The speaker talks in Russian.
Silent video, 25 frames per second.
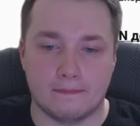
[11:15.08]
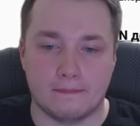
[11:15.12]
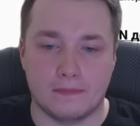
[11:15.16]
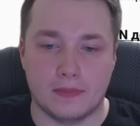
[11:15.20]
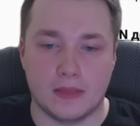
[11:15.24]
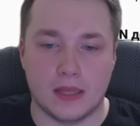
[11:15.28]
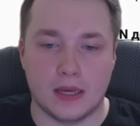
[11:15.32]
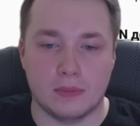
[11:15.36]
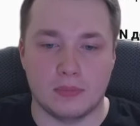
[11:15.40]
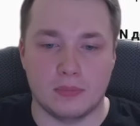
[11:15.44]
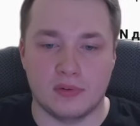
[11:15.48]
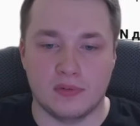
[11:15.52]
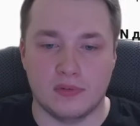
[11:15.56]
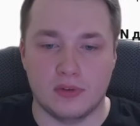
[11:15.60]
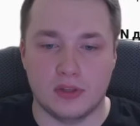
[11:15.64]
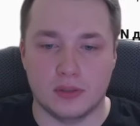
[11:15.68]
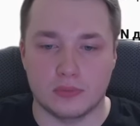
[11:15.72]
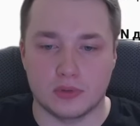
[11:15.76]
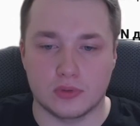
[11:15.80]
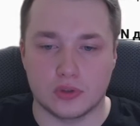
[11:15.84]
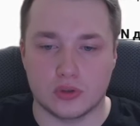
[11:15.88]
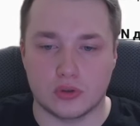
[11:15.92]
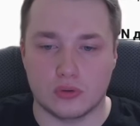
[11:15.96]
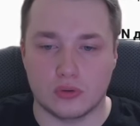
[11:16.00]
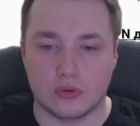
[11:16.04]
Да, мы
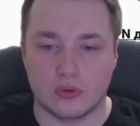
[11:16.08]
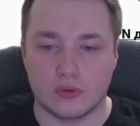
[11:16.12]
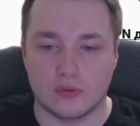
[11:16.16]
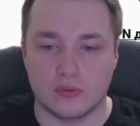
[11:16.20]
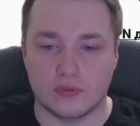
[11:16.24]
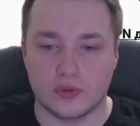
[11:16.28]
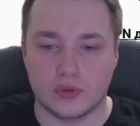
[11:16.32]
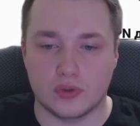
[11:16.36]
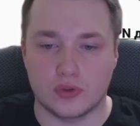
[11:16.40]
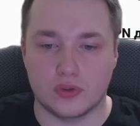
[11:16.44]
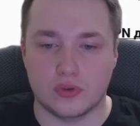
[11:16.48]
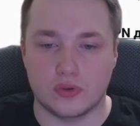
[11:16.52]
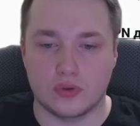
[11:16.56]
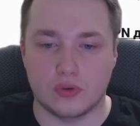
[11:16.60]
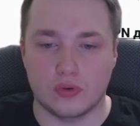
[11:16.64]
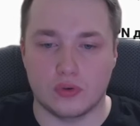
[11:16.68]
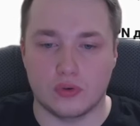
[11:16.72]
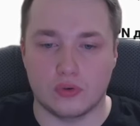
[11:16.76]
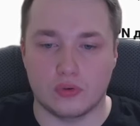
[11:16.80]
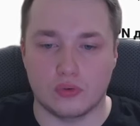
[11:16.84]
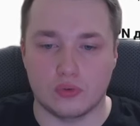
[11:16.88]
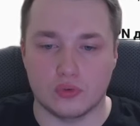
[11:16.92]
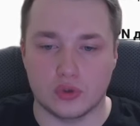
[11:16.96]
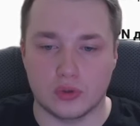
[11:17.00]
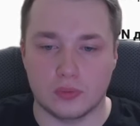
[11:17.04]
видим, что все
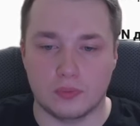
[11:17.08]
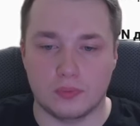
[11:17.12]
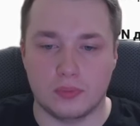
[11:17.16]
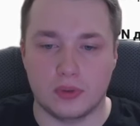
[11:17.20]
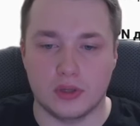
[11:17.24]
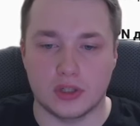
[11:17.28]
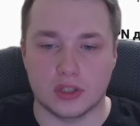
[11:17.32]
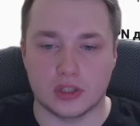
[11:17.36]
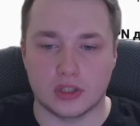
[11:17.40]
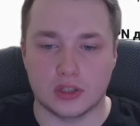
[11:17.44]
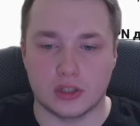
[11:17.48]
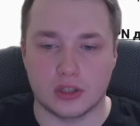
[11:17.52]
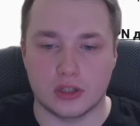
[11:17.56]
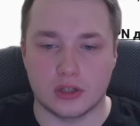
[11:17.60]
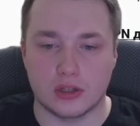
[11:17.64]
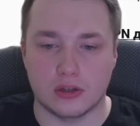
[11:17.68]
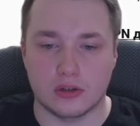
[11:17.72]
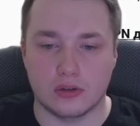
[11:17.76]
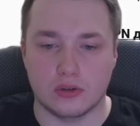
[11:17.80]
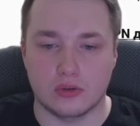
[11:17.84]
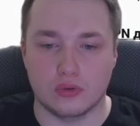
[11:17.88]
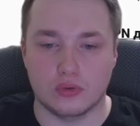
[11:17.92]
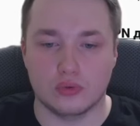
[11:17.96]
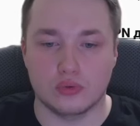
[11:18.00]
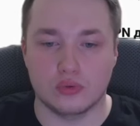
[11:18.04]

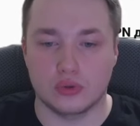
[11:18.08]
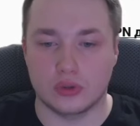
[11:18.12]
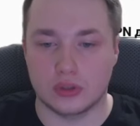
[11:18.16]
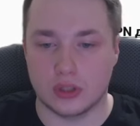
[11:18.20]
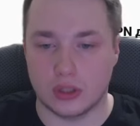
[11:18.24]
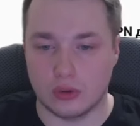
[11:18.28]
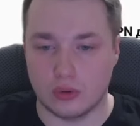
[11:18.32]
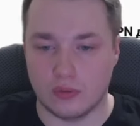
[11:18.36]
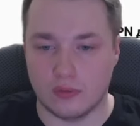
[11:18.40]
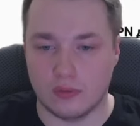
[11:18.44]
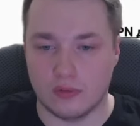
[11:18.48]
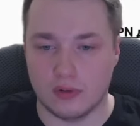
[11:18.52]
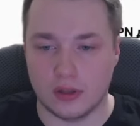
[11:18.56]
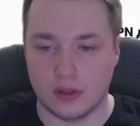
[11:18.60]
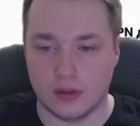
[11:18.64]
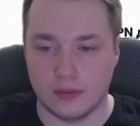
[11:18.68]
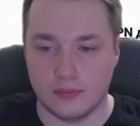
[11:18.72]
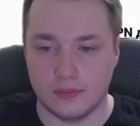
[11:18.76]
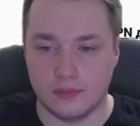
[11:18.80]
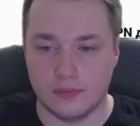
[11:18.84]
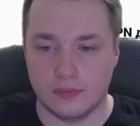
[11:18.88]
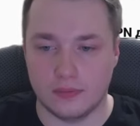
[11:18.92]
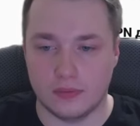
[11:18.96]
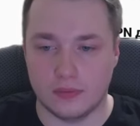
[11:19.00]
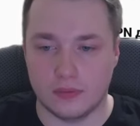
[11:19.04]
успешно
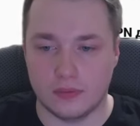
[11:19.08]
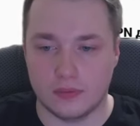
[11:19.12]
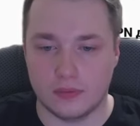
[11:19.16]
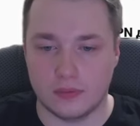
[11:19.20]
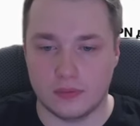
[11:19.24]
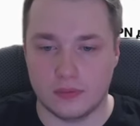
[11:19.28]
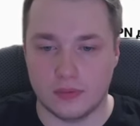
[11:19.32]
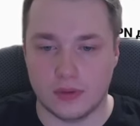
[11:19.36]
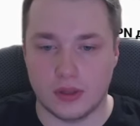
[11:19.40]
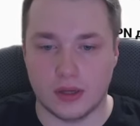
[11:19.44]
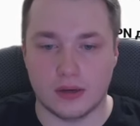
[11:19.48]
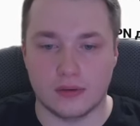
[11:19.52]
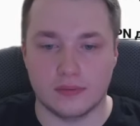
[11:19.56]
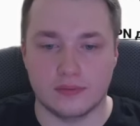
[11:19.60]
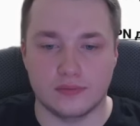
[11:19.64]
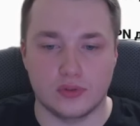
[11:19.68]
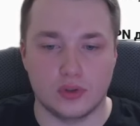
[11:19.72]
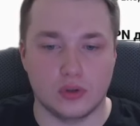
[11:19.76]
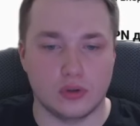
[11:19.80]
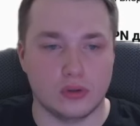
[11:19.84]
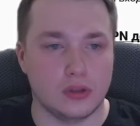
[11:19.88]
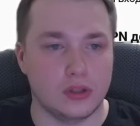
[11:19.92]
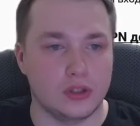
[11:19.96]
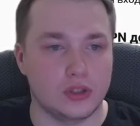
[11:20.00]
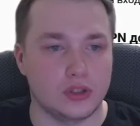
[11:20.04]
установлено. Да,
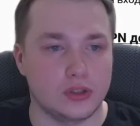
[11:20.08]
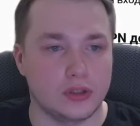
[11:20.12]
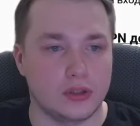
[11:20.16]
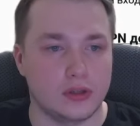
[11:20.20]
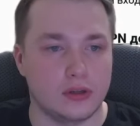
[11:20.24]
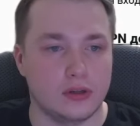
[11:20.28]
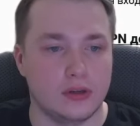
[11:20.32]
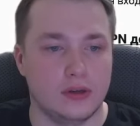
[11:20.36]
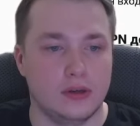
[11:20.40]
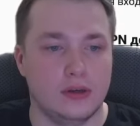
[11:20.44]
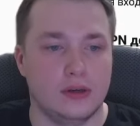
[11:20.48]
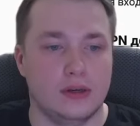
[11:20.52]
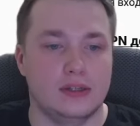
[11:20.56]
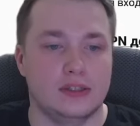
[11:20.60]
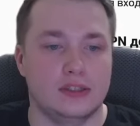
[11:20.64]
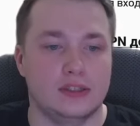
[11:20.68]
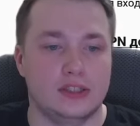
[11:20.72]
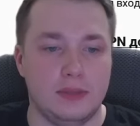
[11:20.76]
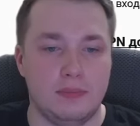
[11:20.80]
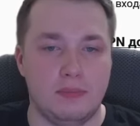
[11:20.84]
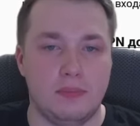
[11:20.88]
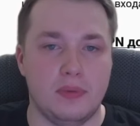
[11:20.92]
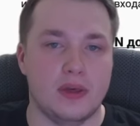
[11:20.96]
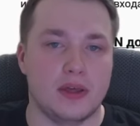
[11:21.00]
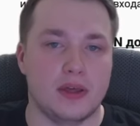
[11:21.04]
все отлично.
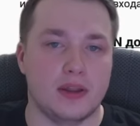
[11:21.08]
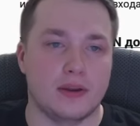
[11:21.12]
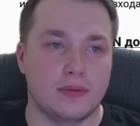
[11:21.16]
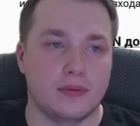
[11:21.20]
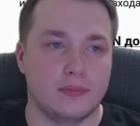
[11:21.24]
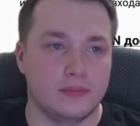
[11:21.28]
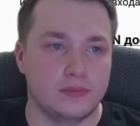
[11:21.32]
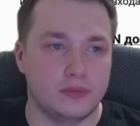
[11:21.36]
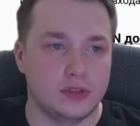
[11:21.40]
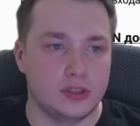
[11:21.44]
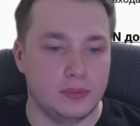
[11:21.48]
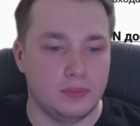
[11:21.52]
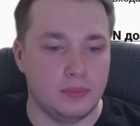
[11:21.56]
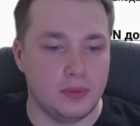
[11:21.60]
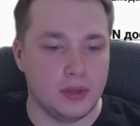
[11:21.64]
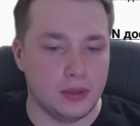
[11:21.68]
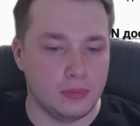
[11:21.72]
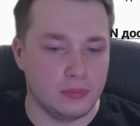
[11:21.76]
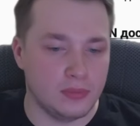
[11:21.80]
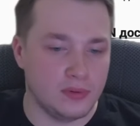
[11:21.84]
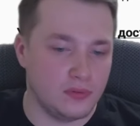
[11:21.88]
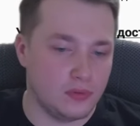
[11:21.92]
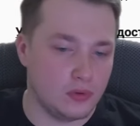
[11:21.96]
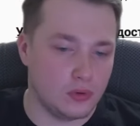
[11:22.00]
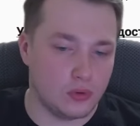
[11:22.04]
Теперь,
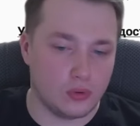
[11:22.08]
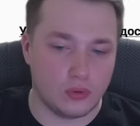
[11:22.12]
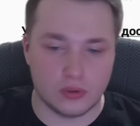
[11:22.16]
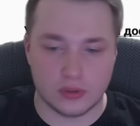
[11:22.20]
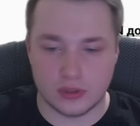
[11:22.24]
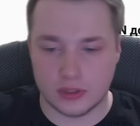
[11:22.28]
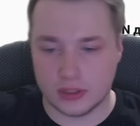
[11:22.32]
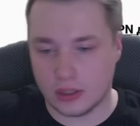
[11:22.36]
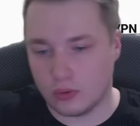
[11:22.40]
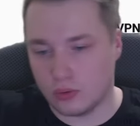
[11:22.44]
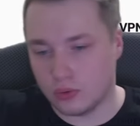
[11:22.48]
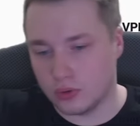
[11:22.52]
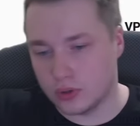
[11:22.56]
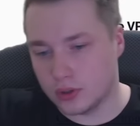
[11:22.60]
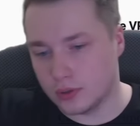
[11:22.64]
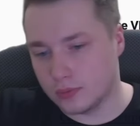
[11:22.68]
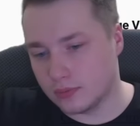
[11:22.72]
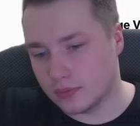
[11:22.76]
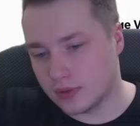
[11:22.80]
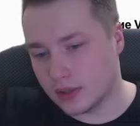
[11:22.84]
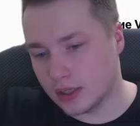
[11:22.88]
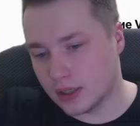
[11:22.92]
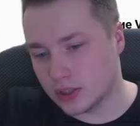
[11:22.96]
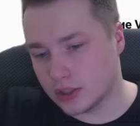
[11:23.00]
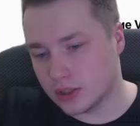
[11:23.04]
теперь мы
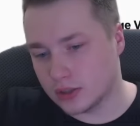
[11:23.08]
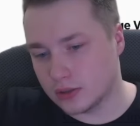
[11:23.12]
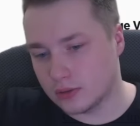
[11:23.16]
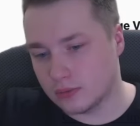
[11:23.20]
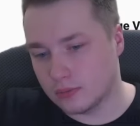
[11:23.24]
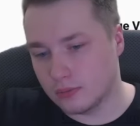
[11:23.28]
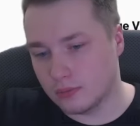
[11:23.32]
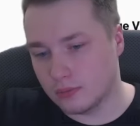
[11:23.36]
заходим в наш